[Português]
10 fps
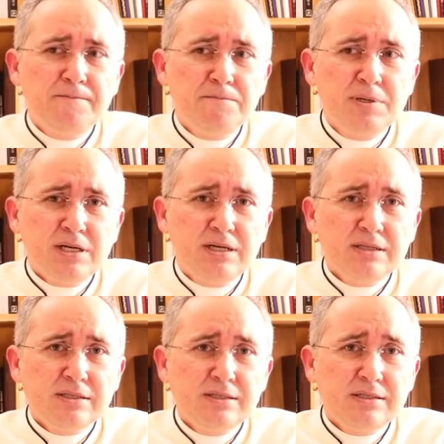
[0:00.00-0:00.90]

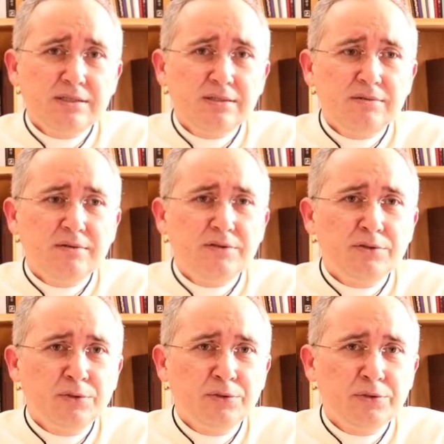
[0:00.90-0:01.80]
Mas,
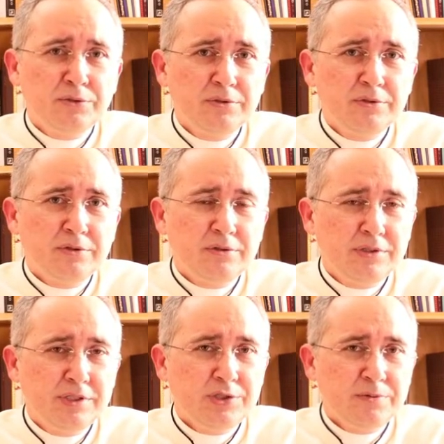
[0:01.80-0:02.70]
no duro, no duro, não
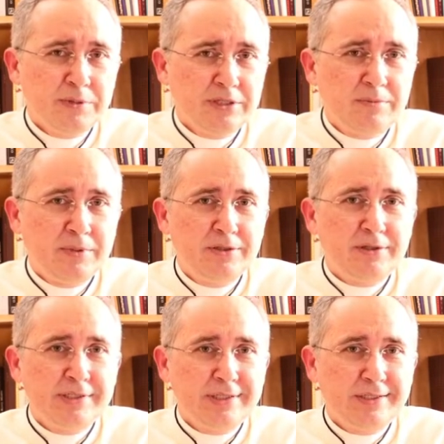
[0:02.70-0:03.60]
existe um mandamento
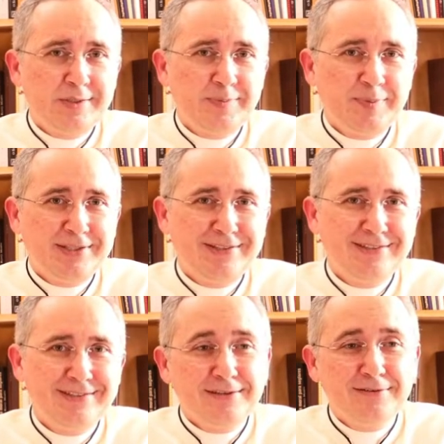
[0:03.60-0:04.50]
a esse respeito.
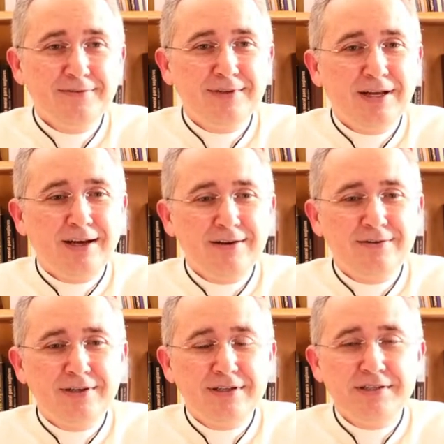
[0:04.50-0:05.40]
Então,
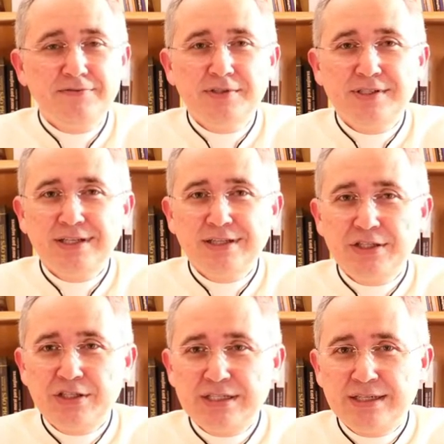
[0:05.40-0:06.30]
agora, se você
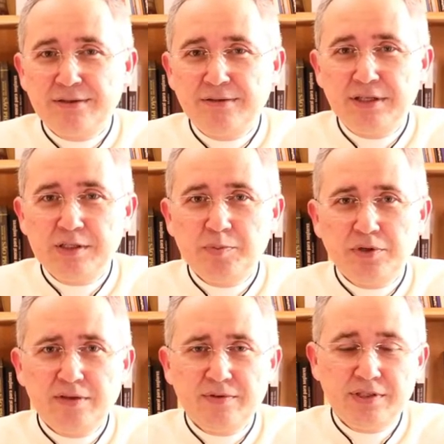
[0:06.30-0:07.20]
deixa de rezar o texto, por
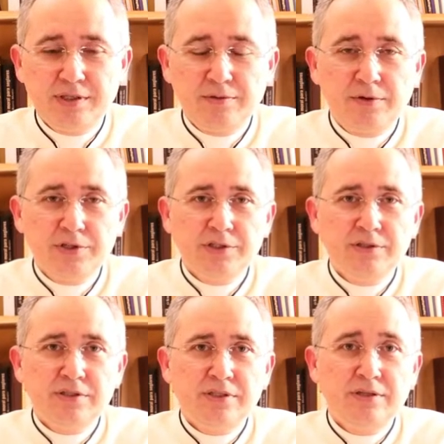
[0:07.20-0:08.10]
que você não gosta de
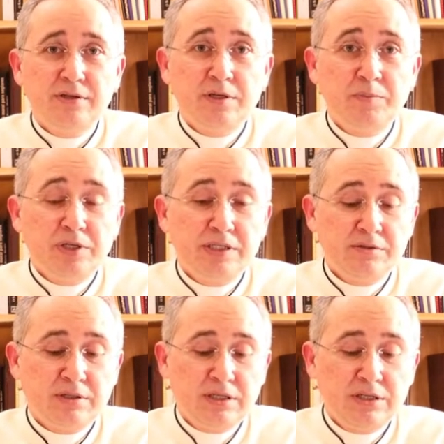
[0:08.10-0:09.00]
Nossa Senhora? Porque
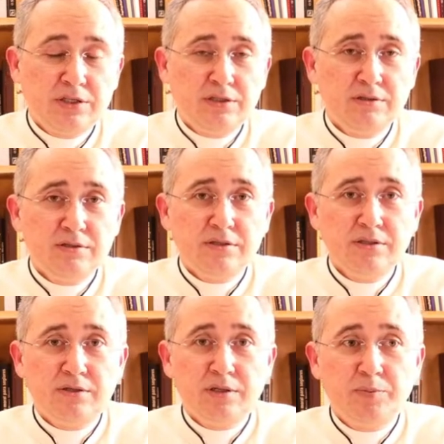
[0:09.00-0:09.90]
você não acredita em Nossa
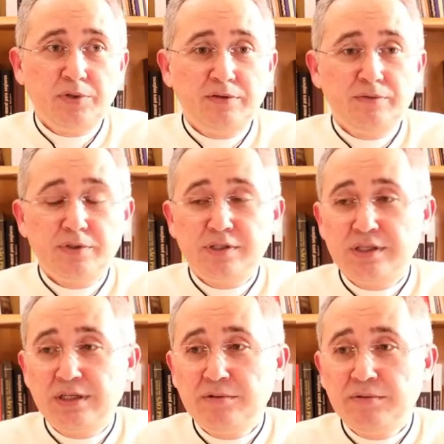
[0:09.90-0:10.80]
Senhora? Porque
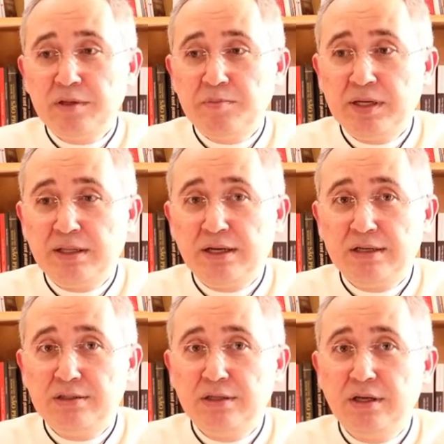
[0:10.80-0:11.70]
você não tem
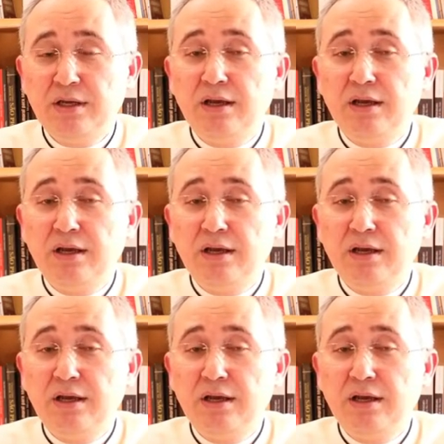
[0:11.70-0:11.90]
piedade?